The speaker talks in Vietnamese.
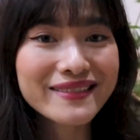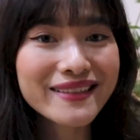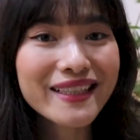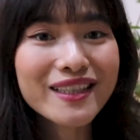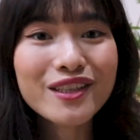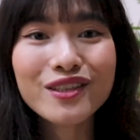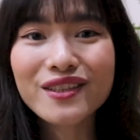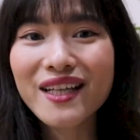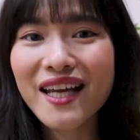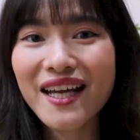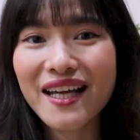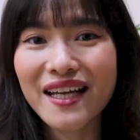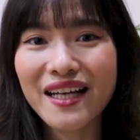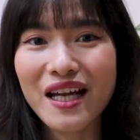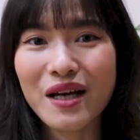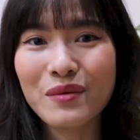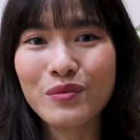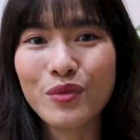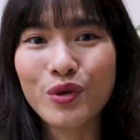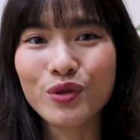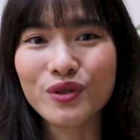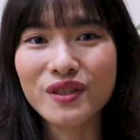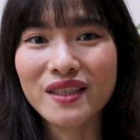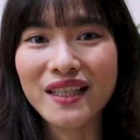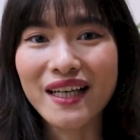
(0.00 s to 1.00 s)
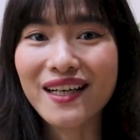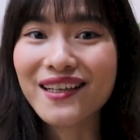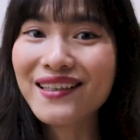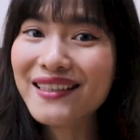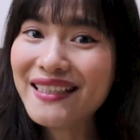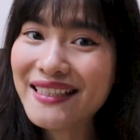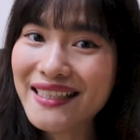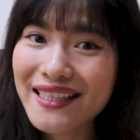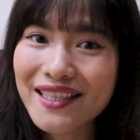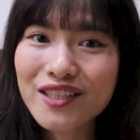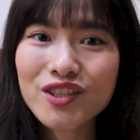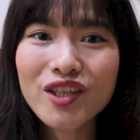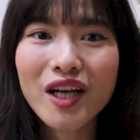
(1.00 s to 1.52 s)
Đây có thể là một à, gợi
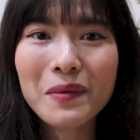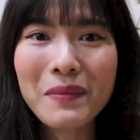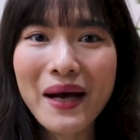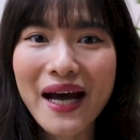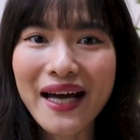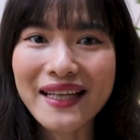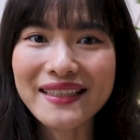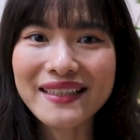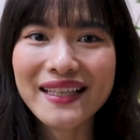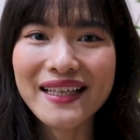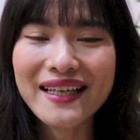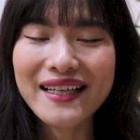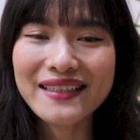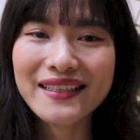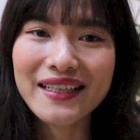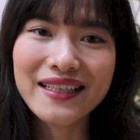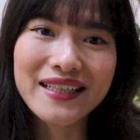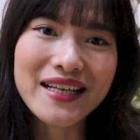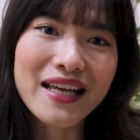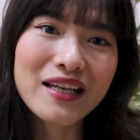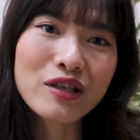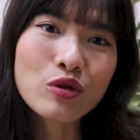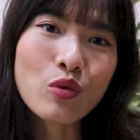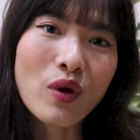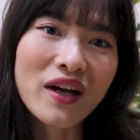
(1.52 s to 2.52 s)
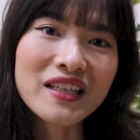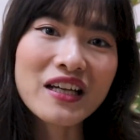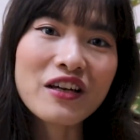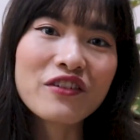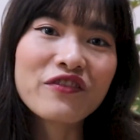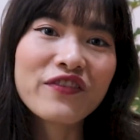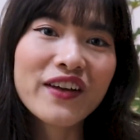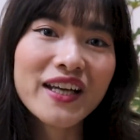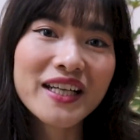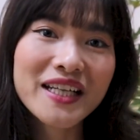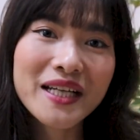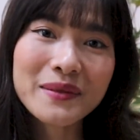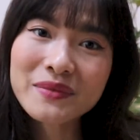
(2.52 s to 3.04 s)
ý cho các bạn để đến quán cà
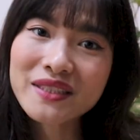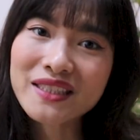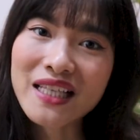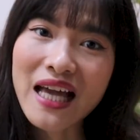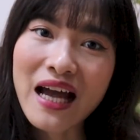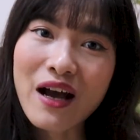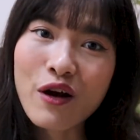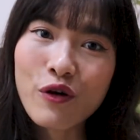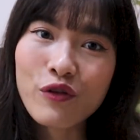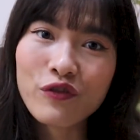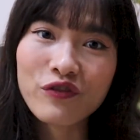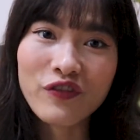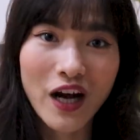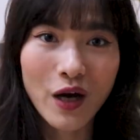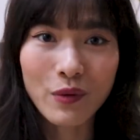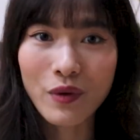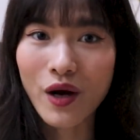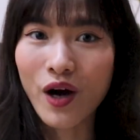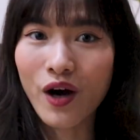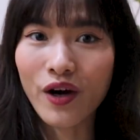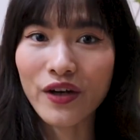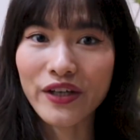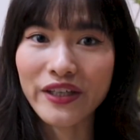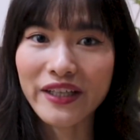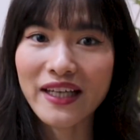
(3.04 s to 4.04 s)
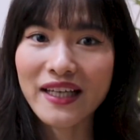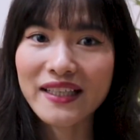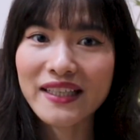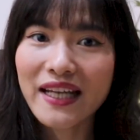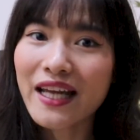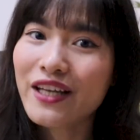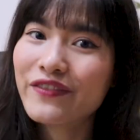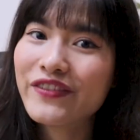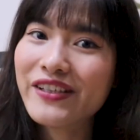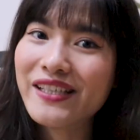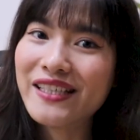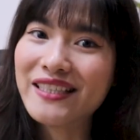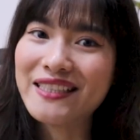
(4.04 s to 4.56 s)
phê 5 sao và học hỏi
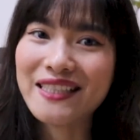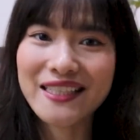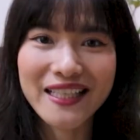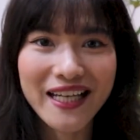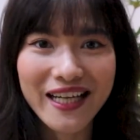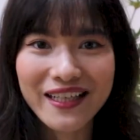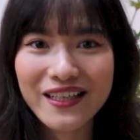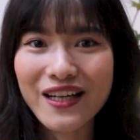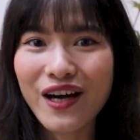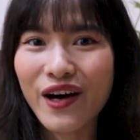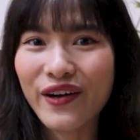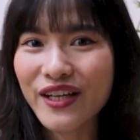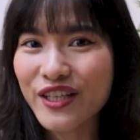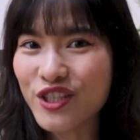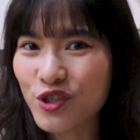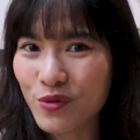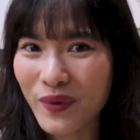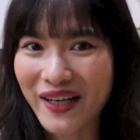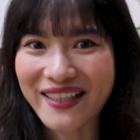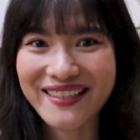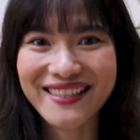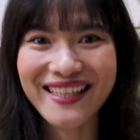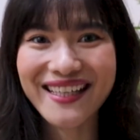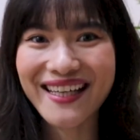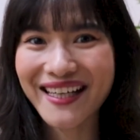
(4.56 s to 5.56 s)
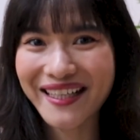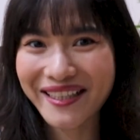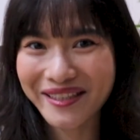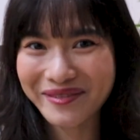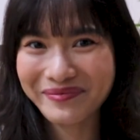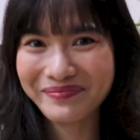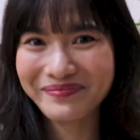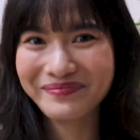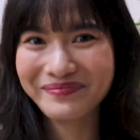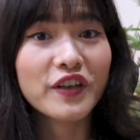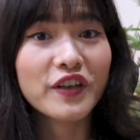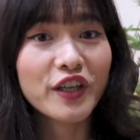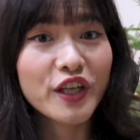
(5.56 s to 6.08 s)
thay vì chỉ đến đó để chụp ảnh check-in.
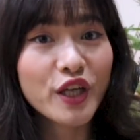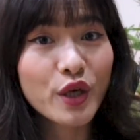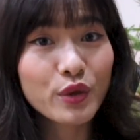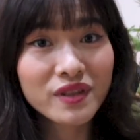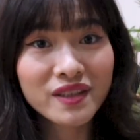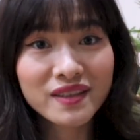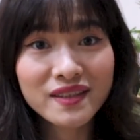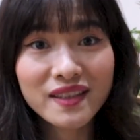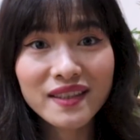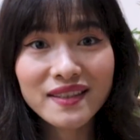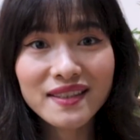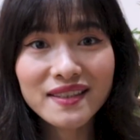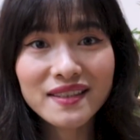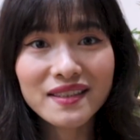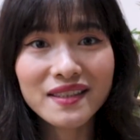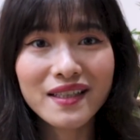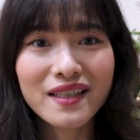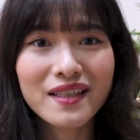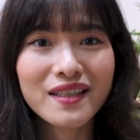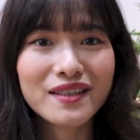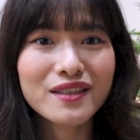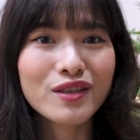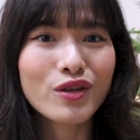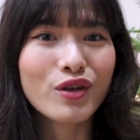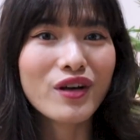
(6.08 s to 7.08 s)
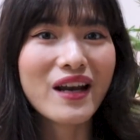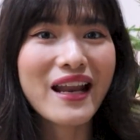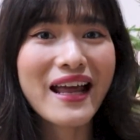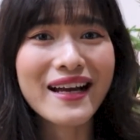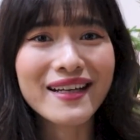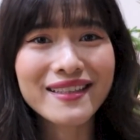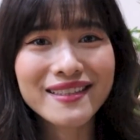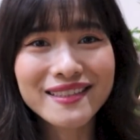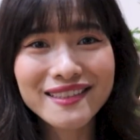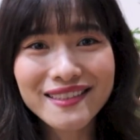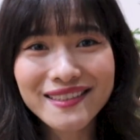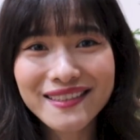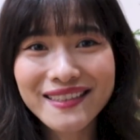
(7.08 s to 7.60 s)
Và điều thứ tư đó
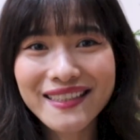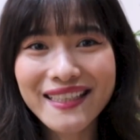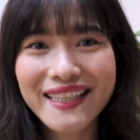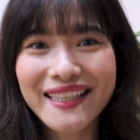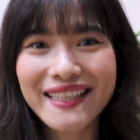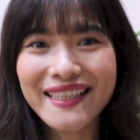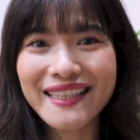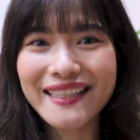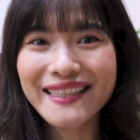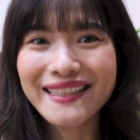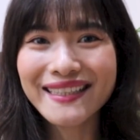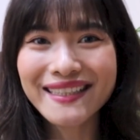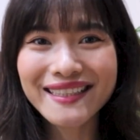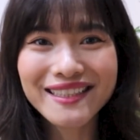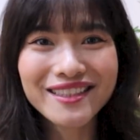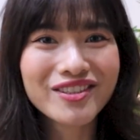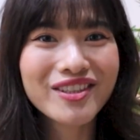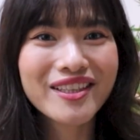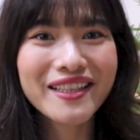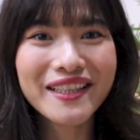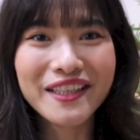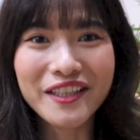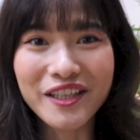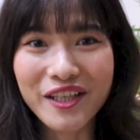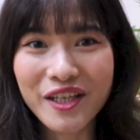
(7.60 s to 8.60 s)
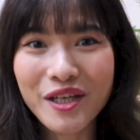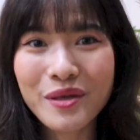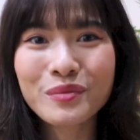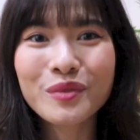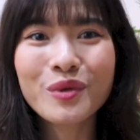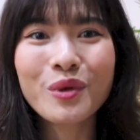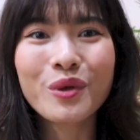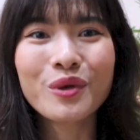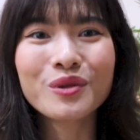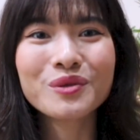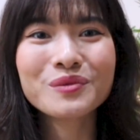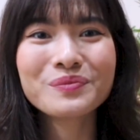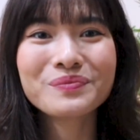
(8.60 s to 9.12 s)
là cực kỳ cực kỳ khiêm
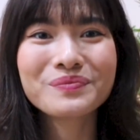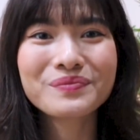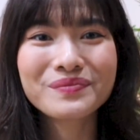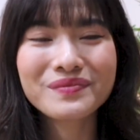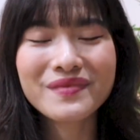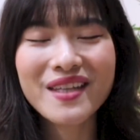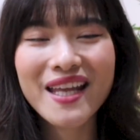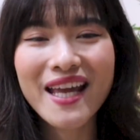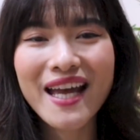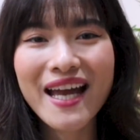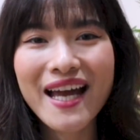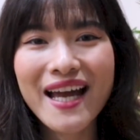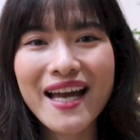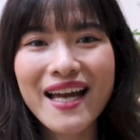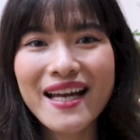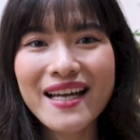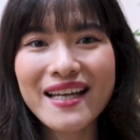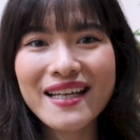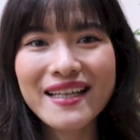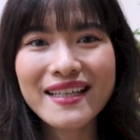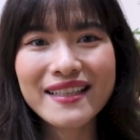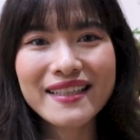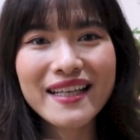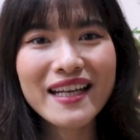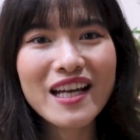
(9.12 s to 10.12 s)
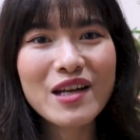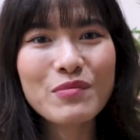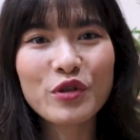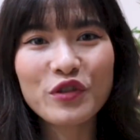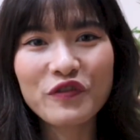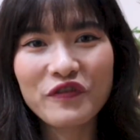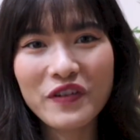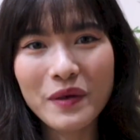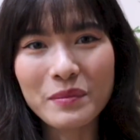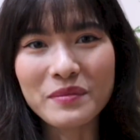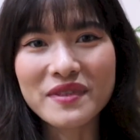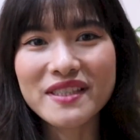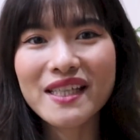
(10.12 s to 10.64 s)
tốn đây là
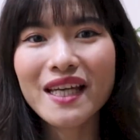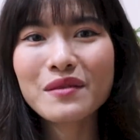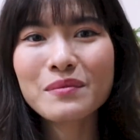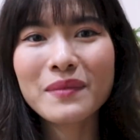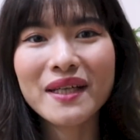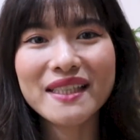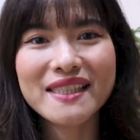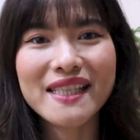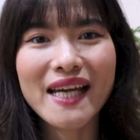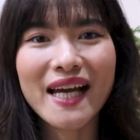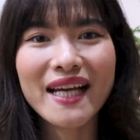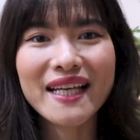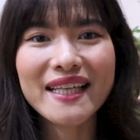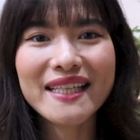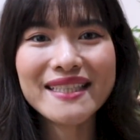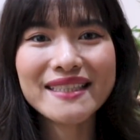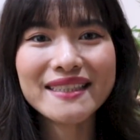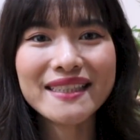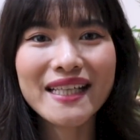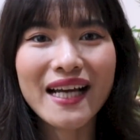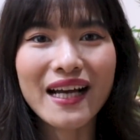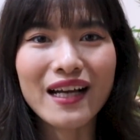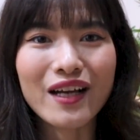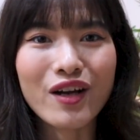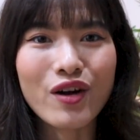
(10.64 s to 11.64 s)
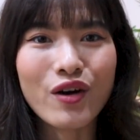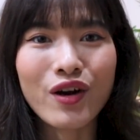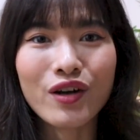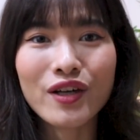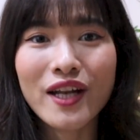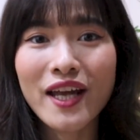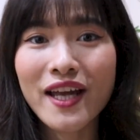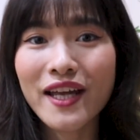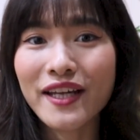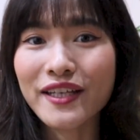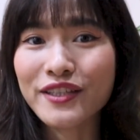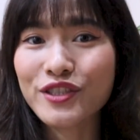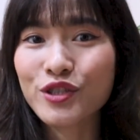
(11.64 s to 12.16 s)
một phẩm chất mà trang nghĩ rằng có
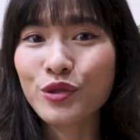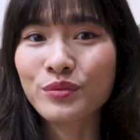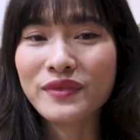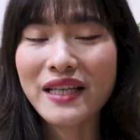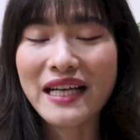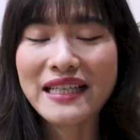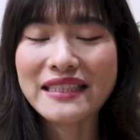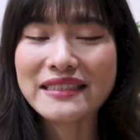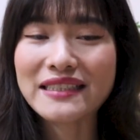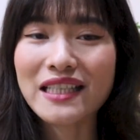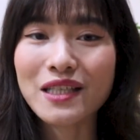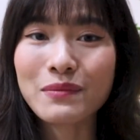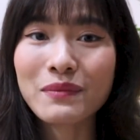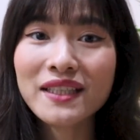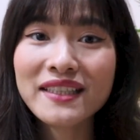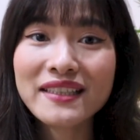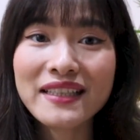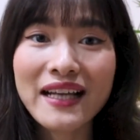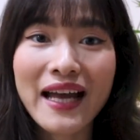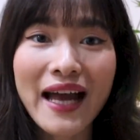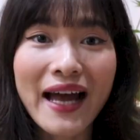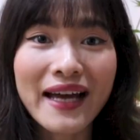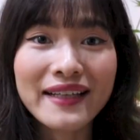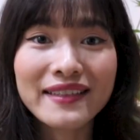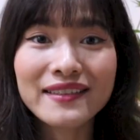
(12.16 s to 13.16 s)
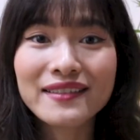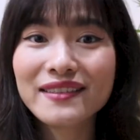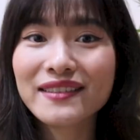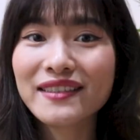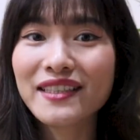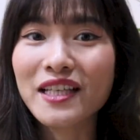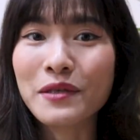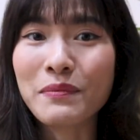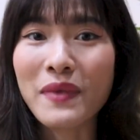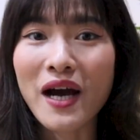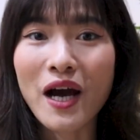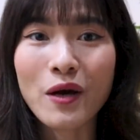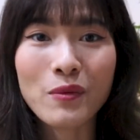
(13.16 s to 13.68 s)
thể chúng ta sẽ mất cả đời
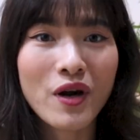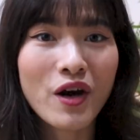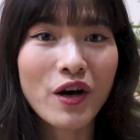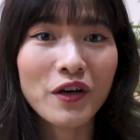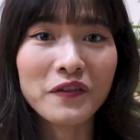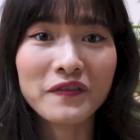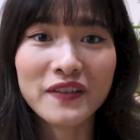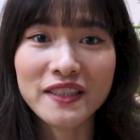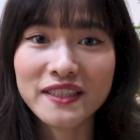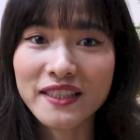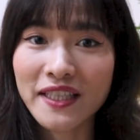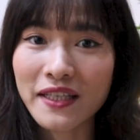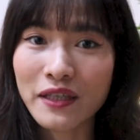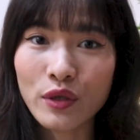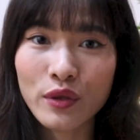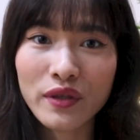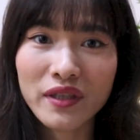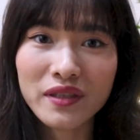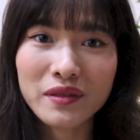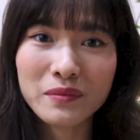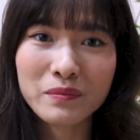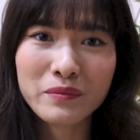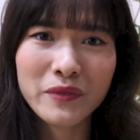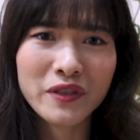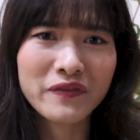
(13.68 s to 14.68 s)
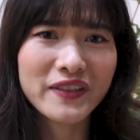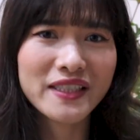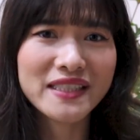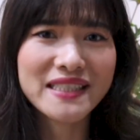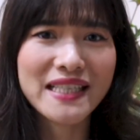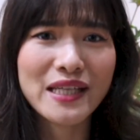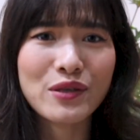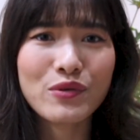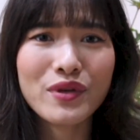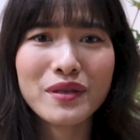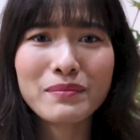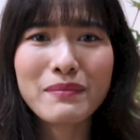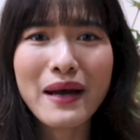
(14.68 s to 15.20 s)
để mà học hỏi và rèn luyện bởi vì
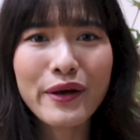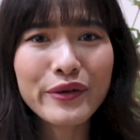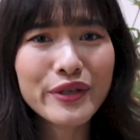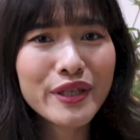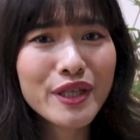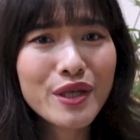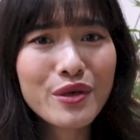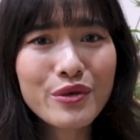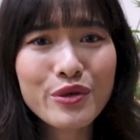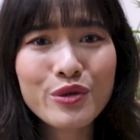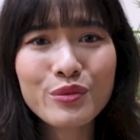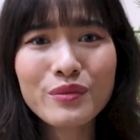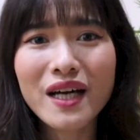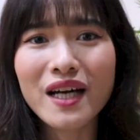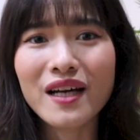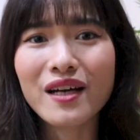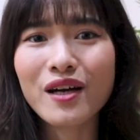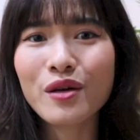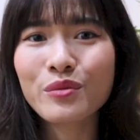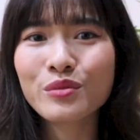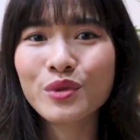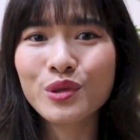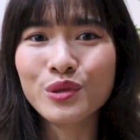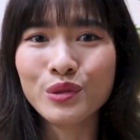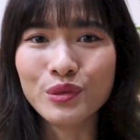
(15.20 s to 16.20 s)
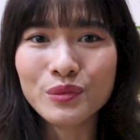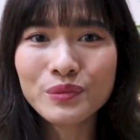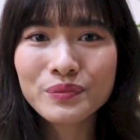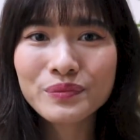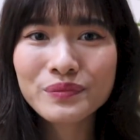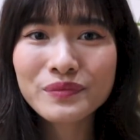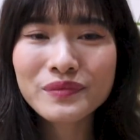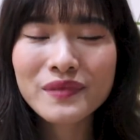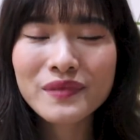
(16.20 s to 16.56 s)
rèn luyện bao nhiêu cũng là không đủ